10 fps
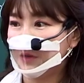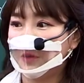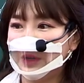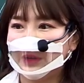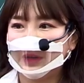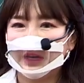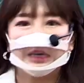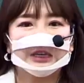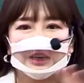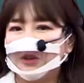그러면
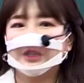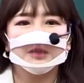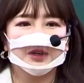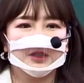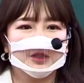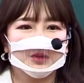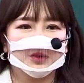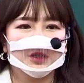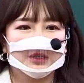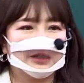열심히 하는
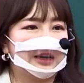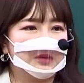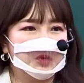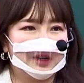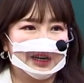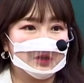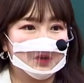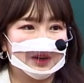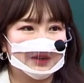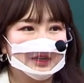친구들은 그 다음 주에
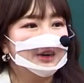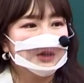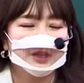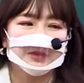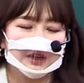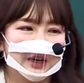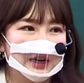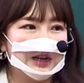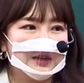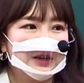가져와. 선생님
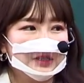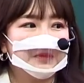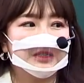제가 선생님